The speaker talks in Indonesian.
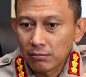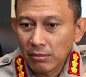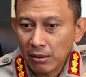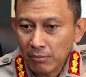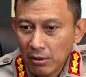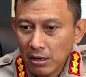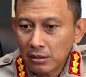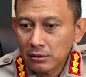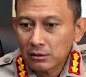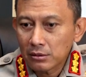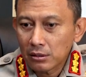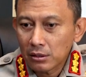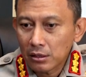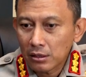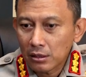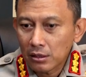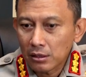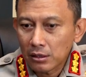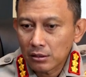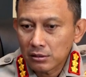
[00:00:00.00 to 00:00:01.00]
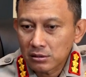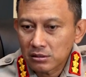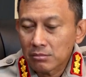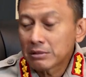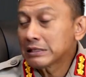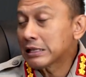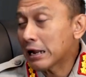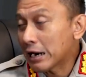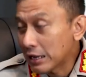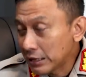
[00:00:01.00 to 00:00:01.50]
memang
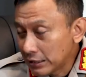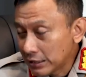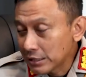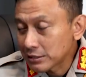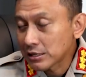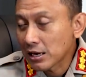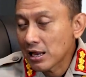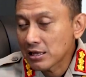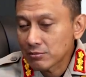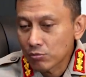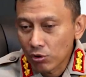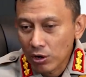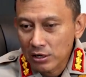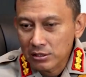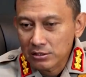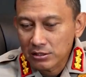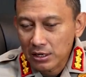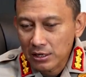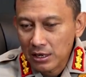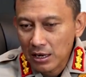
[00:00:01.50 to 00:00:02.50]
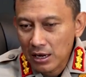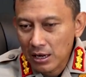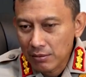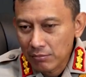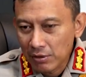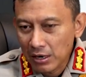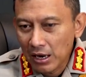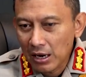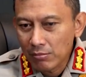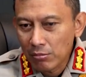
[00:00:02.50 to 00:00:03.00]
sementara ini yang saya lihat bukan saya
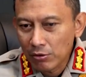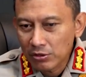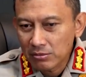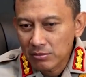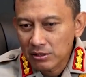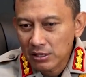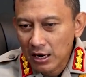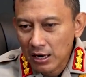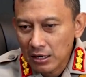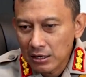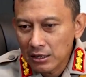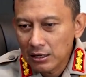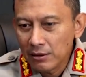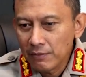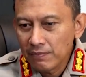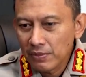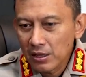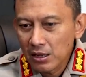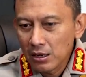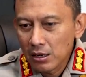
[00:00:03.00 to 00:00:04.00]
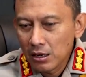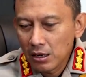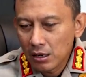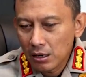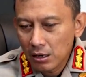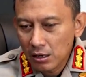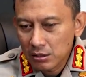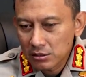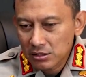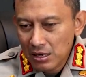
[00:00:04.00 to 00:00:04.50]
menilai bahwa sementara ini
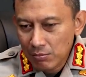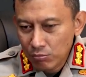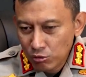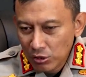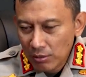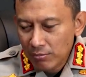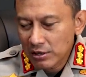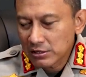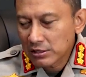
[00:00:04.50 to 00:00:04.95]
sambutan